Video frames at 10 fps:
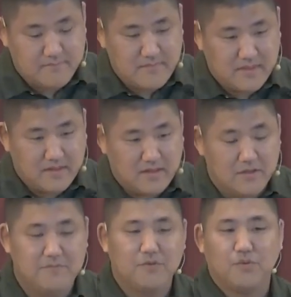나아가도록
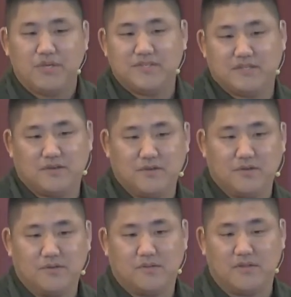그리고 나와
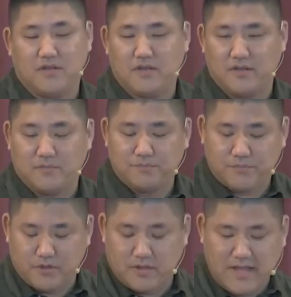하나님과의
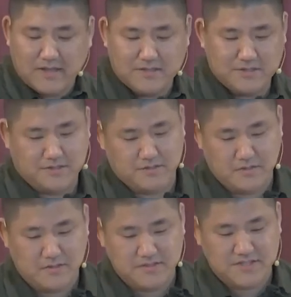관계에 대해서
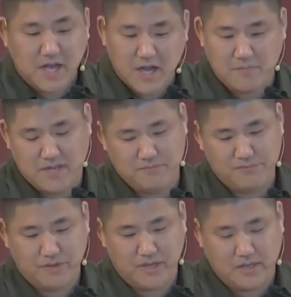
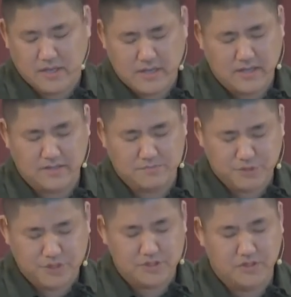묵상하고
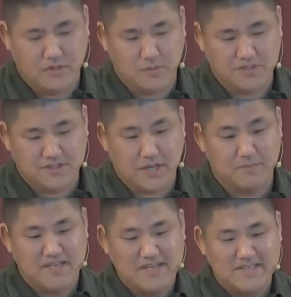
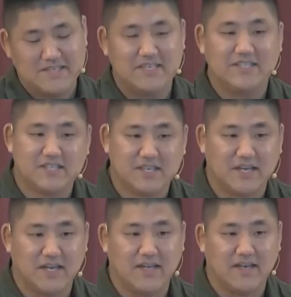깨달으면서
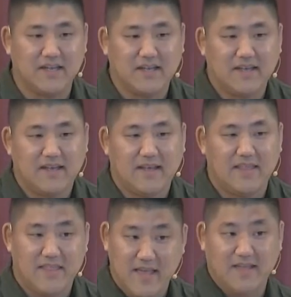나의 영혼이
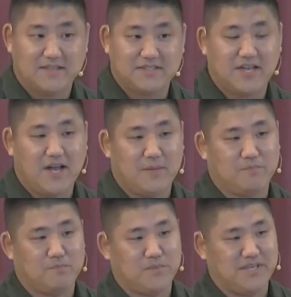새롭게 되는
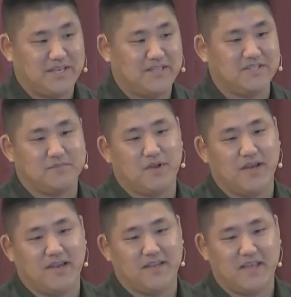새 힘을 얻는
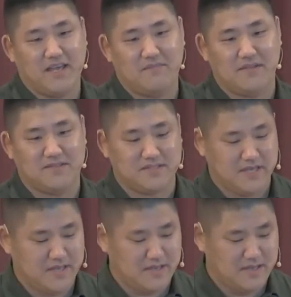자리에까지
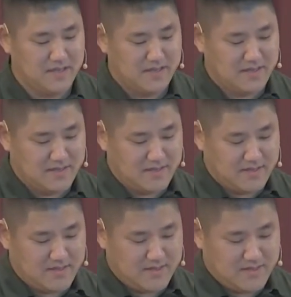나아가라는
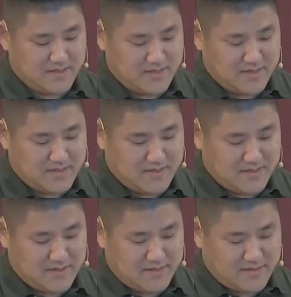선물과도
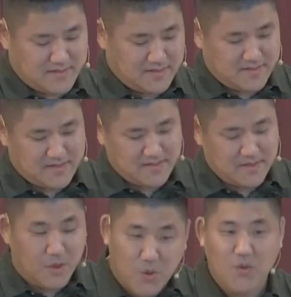같이
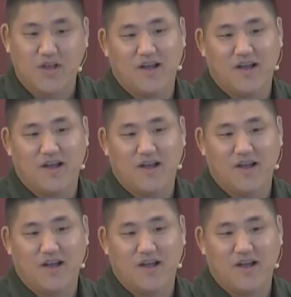들렸습니다. Oh